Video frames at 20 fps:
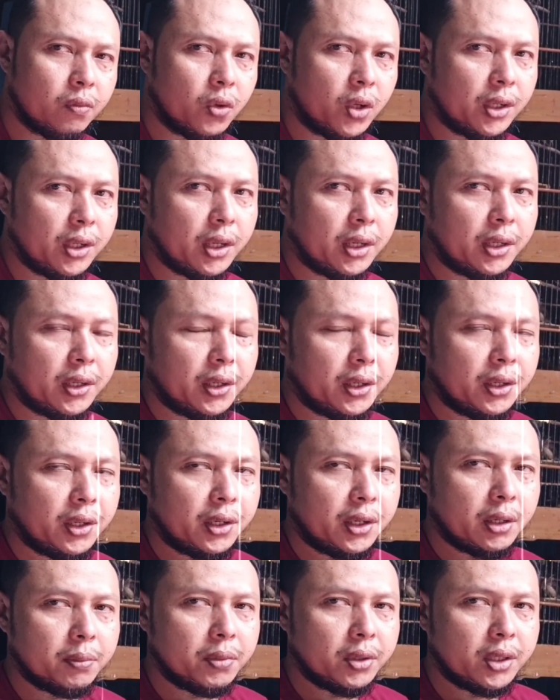Buat yang
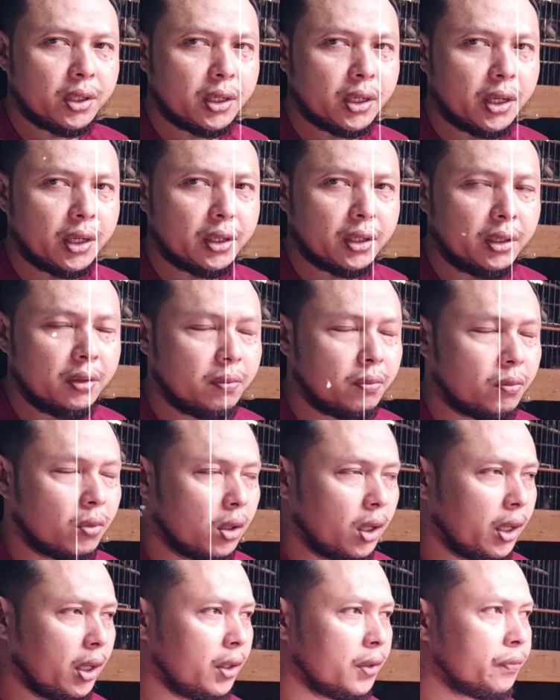ingin inden betina ini,
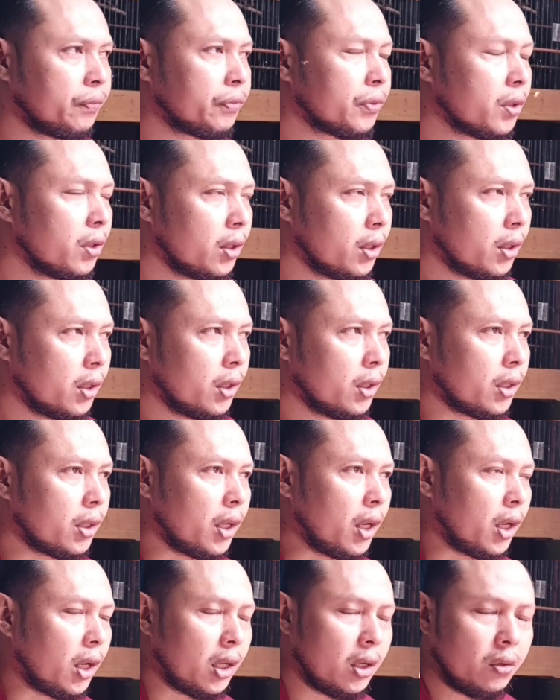boleh.
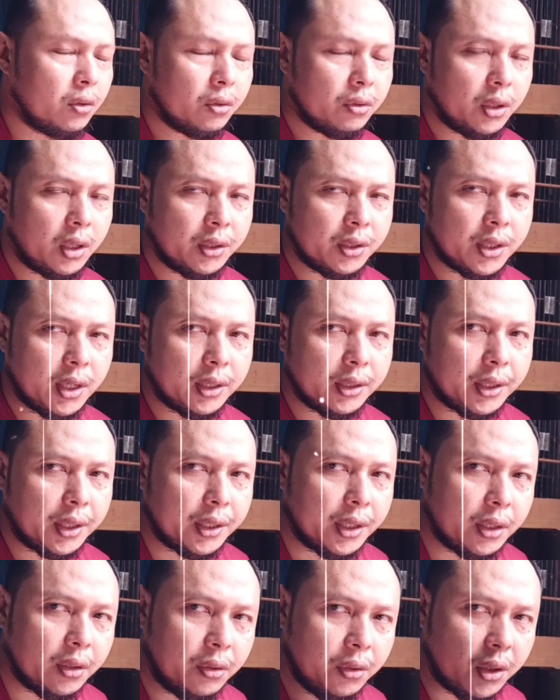Nah, kalau untuk yang
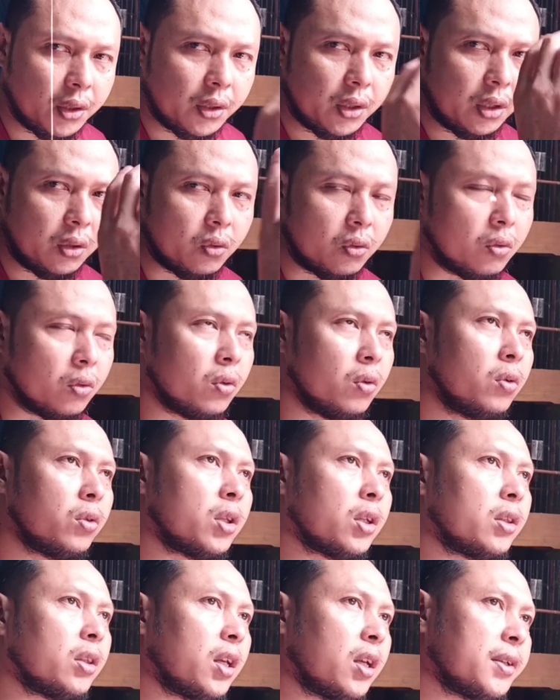jantannya itu kita tunggu
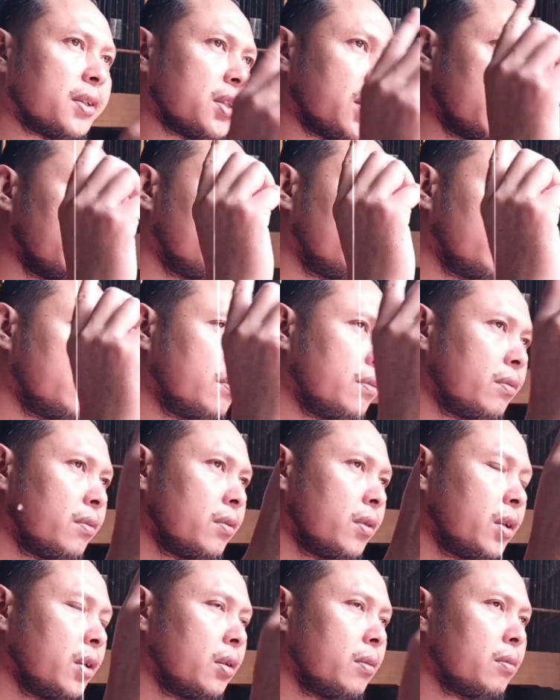tetasan
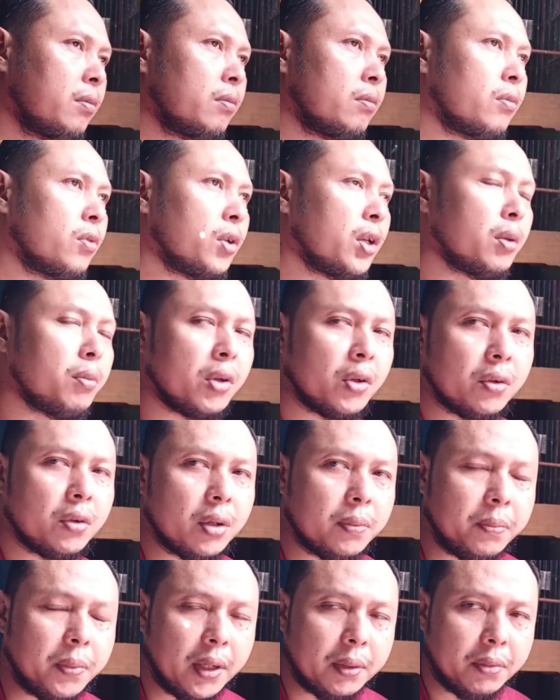mungkin minggu
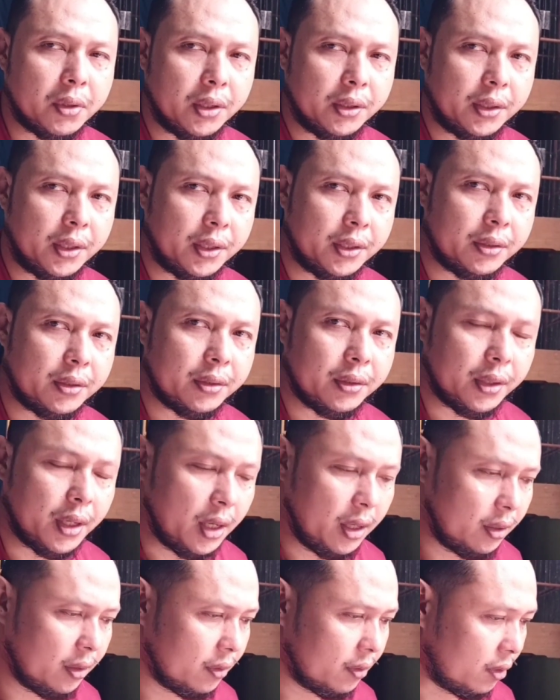depan menetas
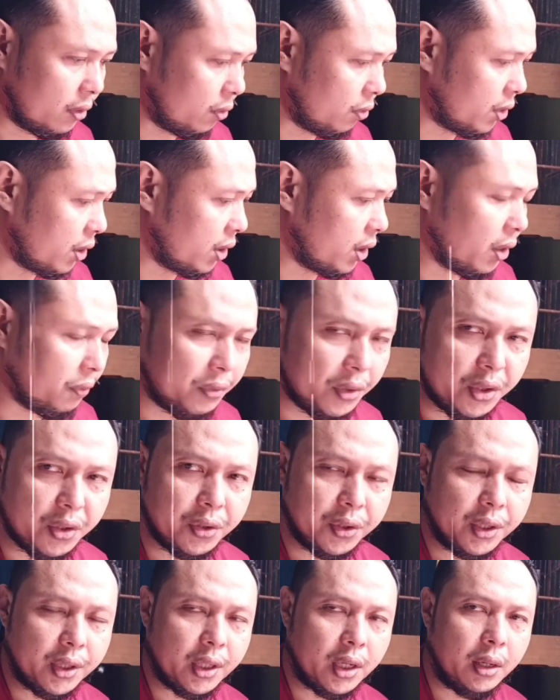ya itu saja
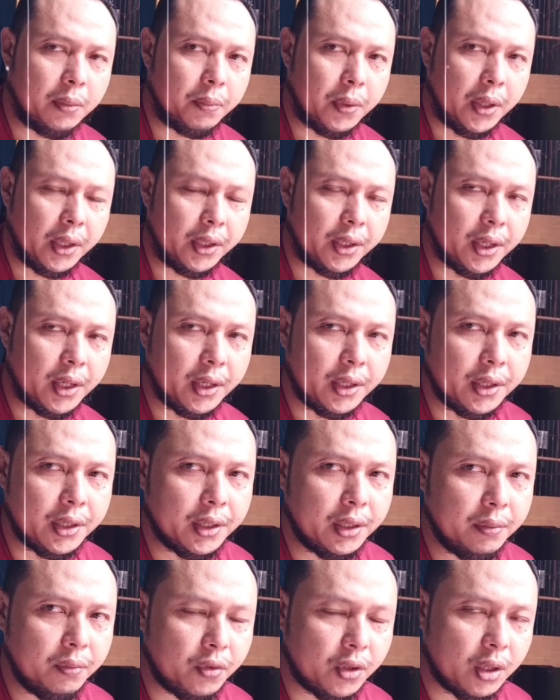video kita pagi hari
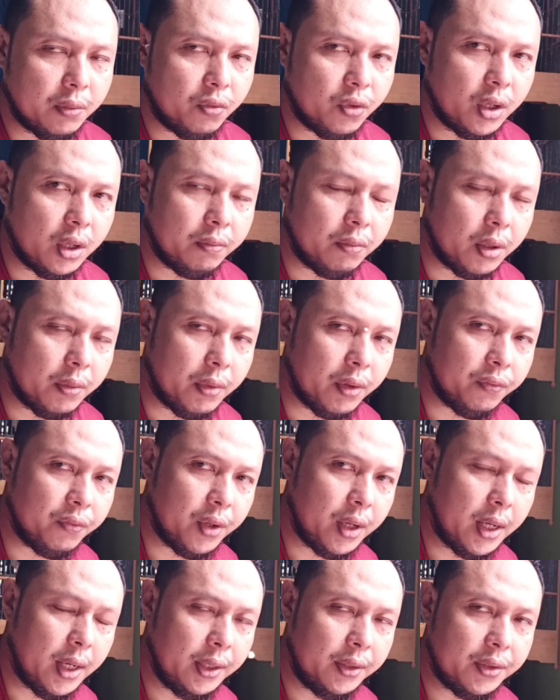ini mudah-mudahan
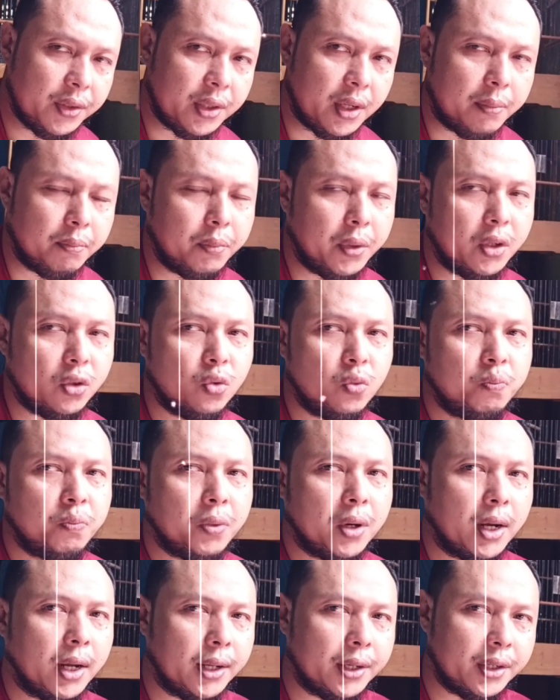bermanfaat sampai
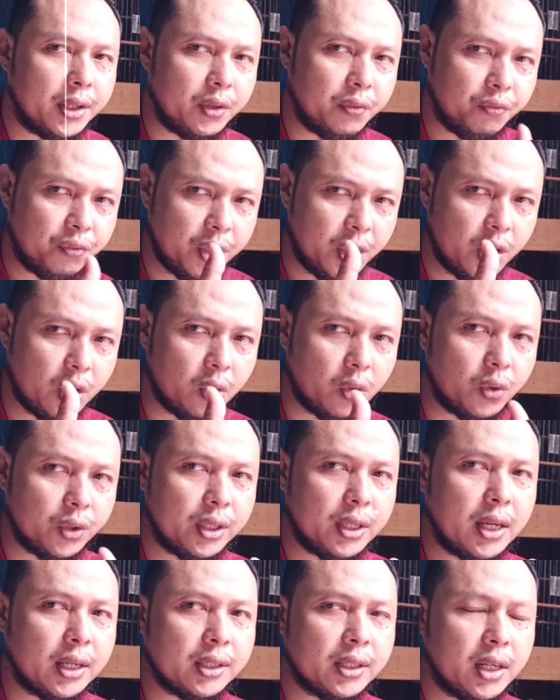jumpa di video
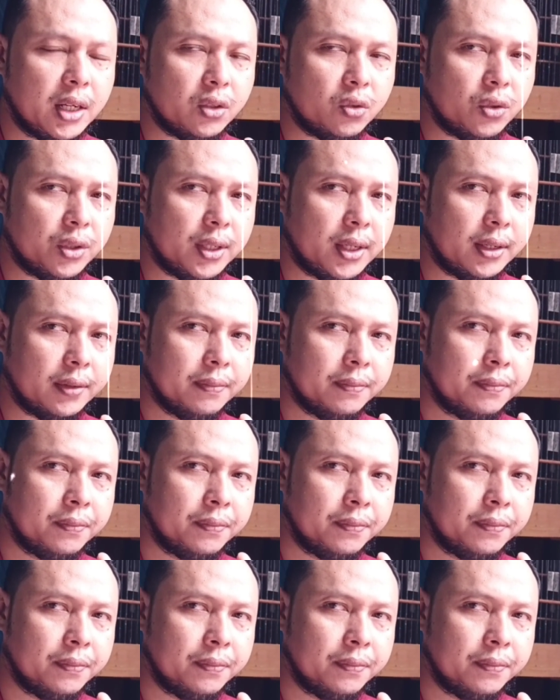yang selanjutnya